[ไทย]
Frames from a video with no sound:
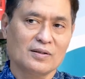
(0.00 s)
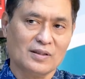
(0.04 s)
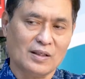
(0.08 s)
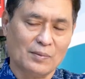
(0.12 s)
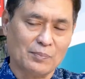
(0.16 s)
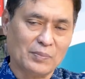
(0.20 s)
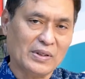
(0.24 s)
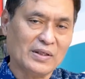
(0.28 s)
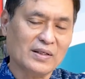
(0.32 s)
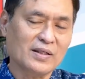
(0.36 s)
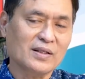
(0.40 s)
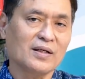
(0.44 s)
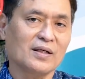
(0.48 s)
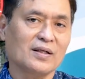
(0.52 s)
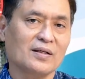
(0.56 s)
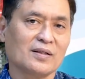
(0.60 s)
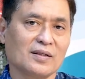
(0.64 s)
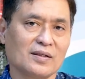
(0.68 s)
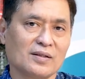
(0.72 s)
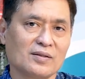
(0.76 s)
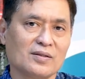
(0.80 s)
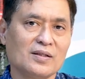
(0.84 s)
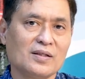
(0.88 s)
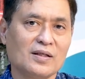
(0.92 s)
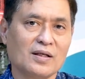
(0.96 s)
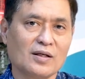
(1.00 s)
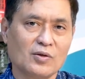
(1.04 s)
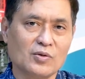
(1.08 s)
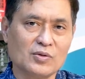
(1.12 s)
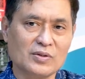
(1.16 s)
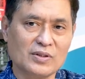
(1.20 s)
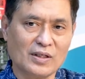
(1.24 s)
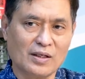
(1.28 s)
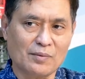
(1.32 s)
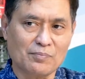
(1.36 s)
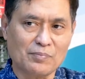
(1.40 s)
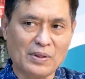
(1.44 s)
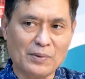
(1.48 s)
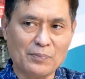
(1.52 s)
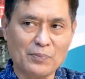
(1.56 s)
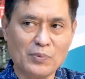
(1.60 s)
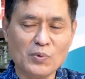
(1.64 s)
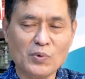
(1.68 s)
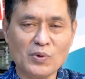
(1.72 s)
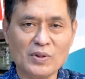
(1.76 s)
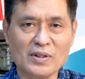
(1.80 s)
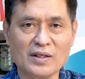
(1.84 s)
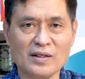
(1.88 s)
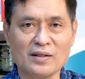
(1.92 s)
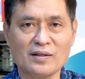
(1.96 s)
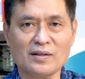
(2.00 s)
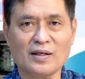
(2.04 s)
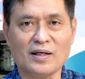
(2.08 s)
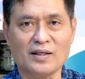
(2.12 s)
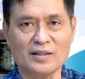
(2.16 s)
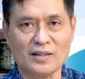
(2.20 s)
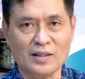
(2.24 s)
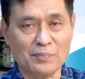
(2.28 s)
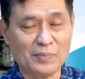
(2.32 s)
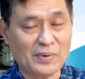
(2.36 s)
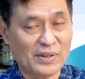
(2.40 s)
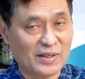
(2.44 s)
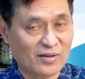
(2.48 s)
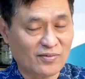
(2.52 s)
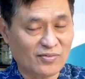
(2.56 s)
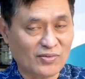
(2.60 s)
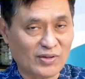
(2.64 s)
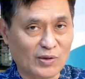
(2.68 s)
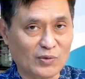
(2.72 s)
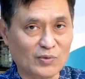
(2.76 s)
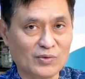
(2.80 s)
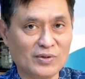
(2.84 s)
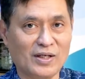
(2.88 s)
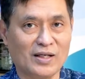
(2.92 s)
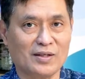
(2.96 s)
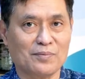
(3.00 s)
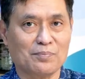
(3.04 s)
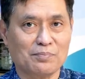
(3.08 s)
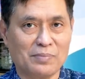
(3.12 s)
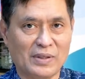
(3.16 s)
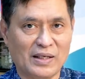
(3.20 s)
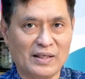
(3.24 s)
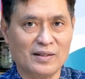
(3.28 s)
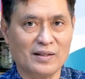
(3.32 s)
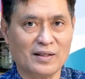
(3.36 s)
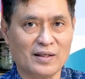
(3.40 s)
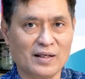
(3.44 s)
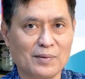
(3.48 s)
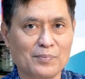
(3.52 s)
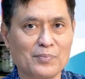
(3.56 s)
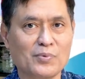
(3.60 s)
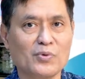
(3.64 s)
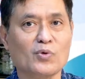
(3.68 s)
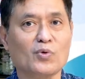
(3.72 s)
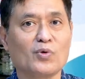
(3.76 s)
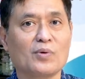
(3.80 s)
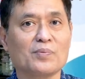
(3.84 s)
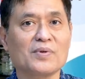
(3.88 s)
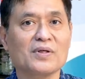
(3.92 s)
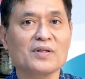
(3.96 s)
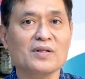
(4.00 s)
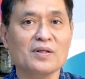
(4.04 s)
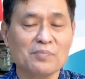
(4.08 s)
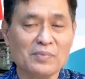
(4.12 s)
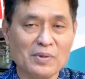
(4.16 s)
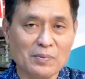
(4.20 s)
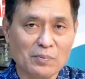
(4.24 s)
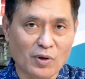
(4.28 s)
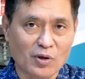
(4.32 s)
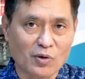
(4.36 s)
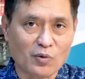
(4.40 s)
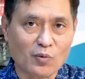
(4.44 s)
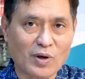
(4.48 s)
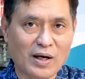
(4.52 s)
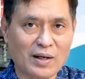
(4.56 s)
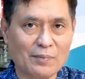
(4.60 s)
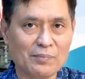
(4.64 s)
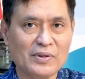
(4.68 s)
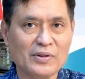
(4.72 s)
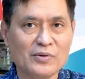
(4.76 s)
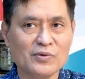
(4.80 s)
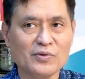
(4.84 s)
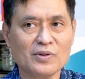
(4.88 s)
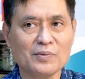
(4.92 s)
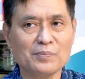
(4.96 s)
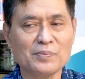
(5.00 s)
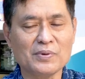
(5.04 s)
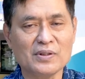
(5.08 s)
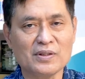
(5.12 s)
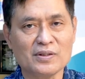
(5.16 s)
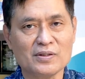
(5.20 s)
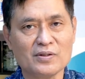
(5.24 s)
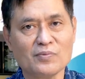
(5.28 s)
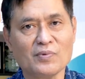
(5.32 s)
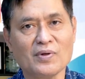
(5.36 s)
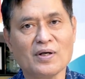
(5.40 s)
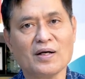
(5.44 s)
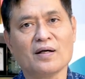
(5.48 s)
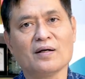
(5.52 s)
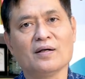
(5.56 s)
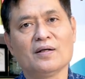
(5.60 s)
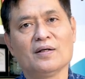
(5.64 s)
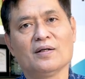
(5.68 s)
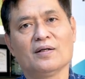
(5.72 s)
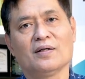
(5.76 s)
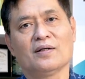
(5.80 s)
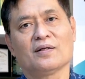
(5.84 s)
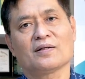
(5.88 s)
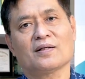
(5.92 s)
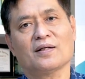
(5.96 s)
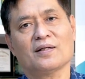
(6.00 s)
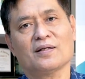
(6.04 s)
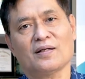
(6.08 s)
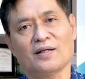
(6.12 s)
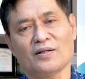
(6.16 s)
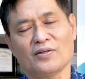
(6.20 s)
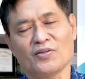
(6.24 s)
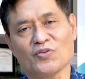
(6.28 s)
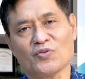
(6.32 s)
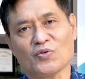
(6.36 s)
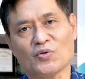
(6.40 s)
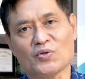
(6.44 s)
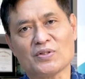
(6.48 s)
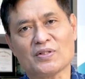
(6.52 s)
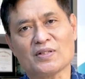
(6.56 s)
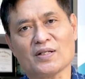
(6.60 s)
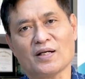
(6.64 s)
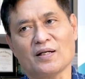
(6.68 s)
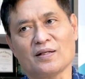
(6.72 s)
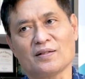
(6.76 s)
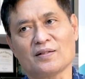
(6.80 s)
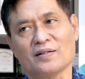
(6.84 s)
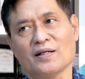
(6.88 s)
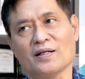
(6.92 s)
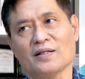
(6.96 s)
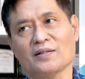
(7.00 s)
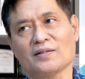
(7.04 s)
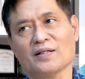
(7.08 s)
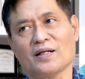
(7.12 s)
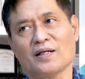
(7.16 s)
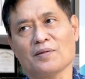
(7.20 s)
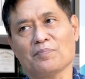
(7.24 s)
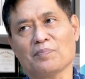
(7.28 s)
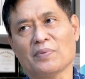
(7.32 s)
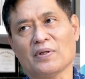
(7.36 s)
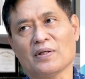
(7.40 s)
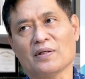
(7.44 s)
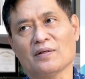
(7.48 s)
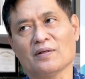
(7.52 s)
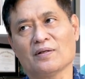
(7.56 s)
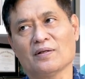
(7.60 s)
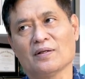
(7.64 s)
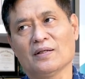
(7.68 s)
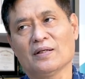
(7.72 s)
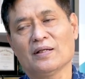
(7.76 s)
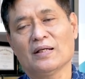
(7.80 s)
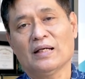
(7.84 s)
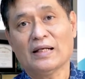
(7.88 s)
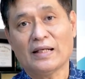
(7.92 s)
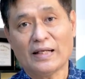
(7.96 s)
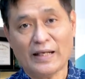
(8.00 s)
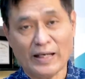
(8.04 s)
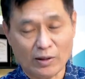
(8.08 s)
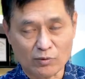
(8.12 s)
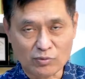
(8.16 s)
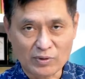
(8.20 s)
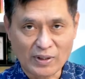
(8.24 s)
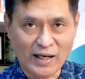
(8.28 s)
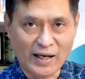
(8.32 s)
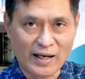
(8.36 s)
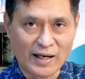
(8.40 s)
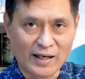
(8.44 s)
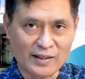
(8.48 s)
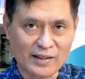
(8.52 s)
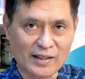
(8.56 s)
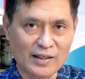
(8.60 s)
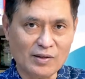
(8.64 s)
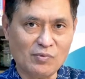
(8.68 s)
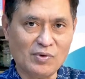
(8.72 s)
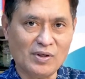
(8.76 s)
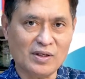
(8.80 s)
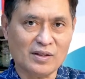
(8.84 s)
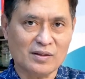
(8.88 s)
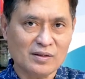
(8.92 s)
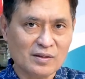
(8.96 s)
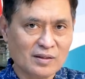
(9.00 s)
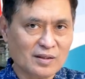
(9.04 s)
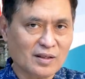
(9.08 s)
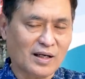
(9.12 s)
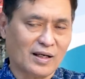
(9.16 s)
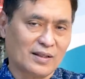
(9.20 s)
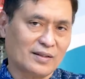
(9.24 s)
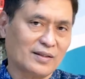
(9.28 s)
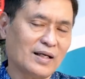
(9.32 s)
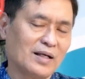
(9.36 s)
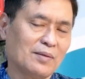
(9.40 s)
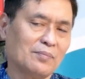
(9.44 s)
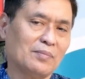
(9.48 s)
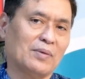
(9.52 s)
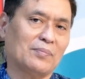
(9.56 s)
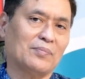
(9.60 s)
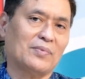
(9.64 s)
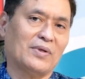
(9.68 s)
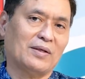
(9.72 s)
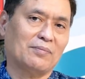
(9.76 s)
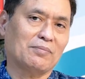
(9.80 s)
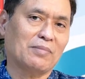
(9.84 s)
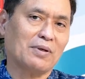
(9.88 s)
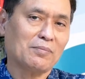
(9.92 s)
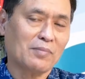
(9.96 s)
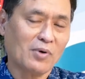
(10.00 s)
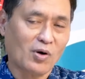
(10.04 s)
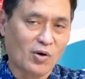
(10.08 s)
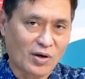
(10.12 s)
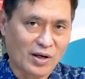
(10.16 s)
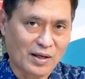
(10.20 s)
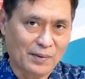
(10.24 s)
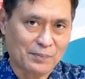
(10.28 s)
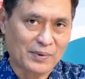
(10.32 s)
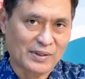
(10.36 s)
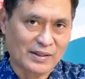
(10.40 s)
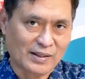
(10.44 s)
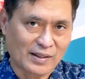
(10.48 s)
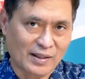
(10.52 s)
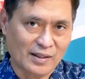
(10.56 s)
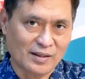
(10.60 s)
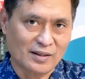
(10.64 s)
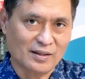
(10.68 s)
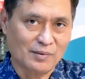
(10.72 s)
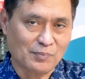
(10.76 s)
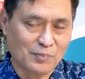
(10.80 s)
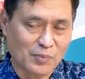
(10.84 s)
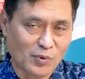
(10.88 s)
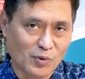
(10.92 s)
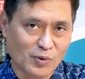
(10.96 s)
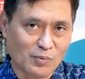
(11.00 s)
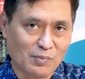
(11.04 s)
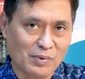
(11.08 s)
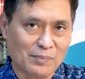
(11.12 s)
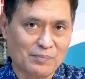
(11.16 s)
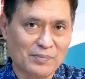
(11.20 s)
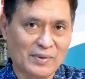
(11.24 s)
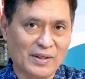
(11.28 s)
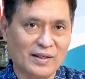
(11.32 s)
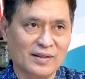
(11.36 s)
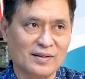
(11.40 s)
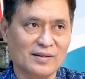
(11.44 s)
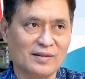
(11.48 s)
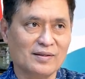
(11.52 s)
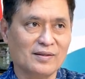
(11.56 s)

จะเป็นเรื่องหนึ่งที่เราจะไปพูดกันอาจจะเป็นในเสาถัดไปนะครับ รวมทั้งจะมีบทความด้วยเพื่อที่ว่าท่านใดที่สนใจจะได้ใช้เป็นแนวทางได้ว่าเออขาตั้งแบบไหนมันเหมาะกับอะไรลำโพงแบบใด